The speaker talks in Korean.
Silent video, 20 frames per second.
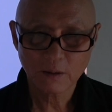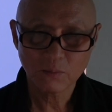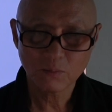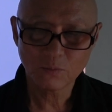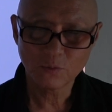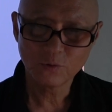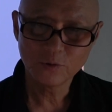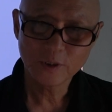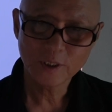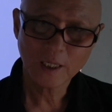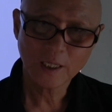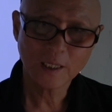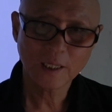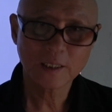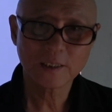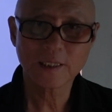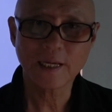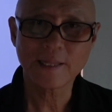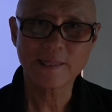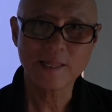문제가
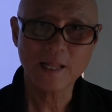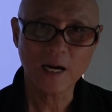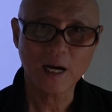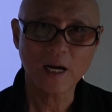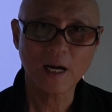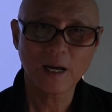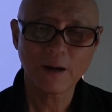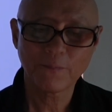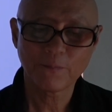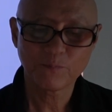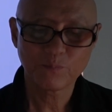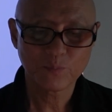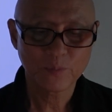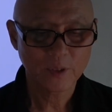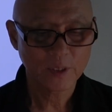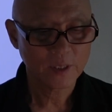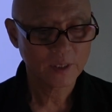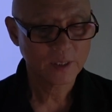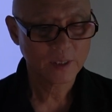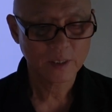되지 않나
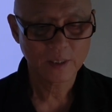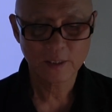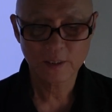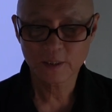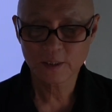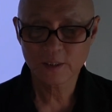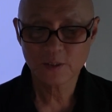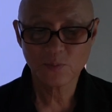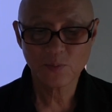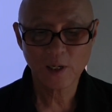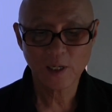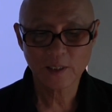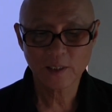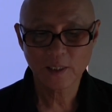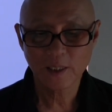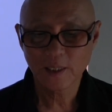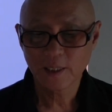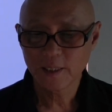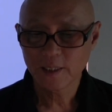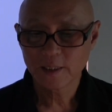
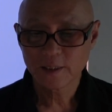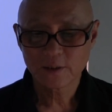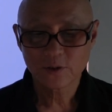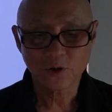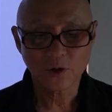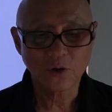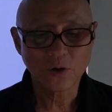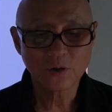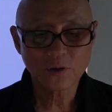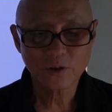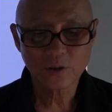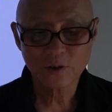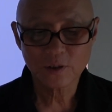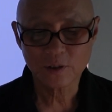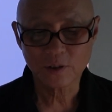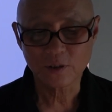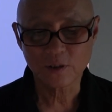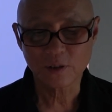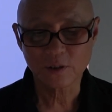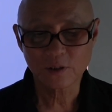그렇지만 전혀
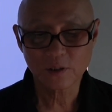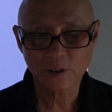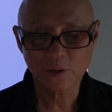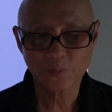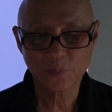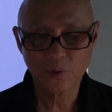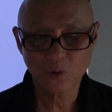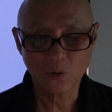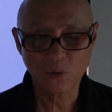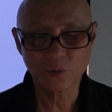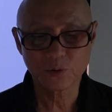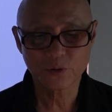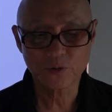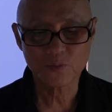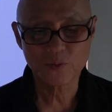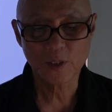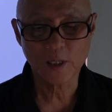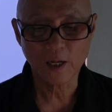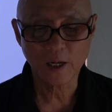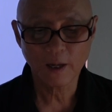신경 쓸 필요
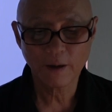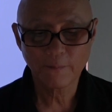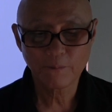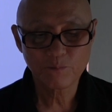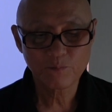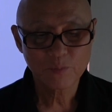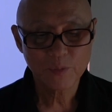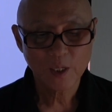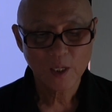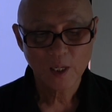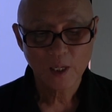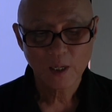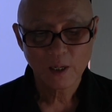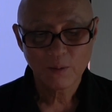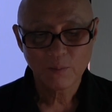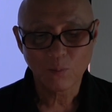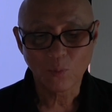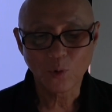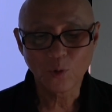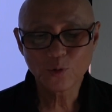없습니다
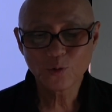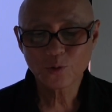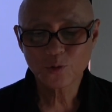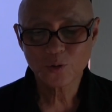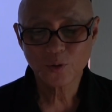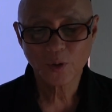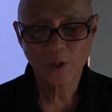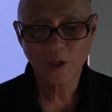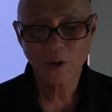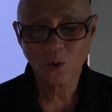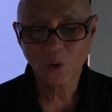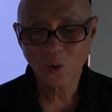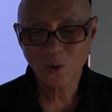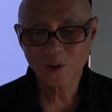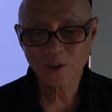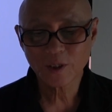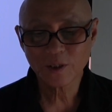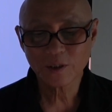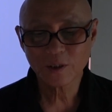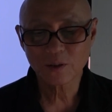모유 속에
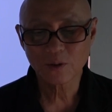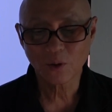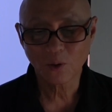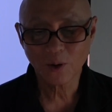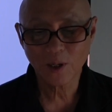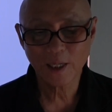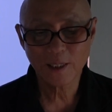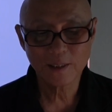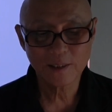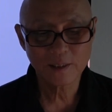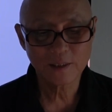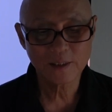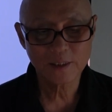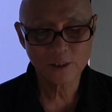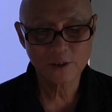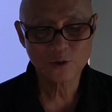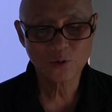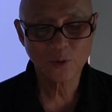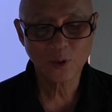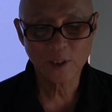혹여 녹아 있는
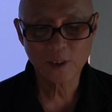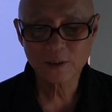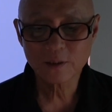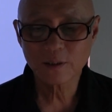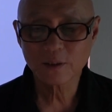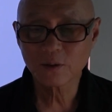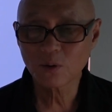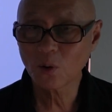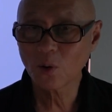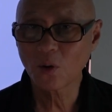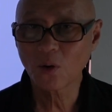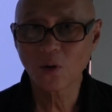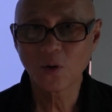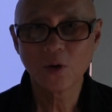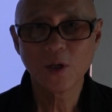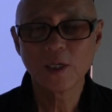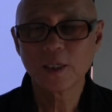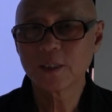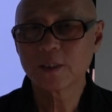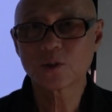질소가 있어도
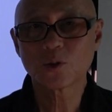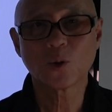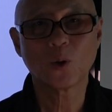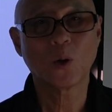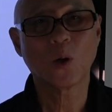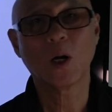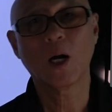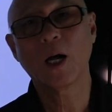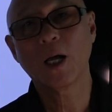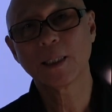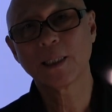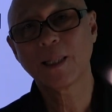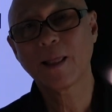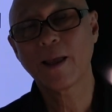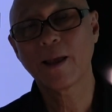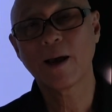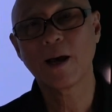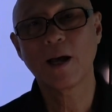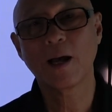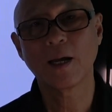소아
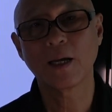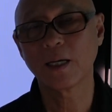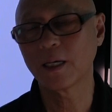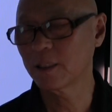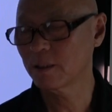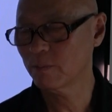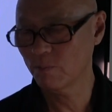태아 아,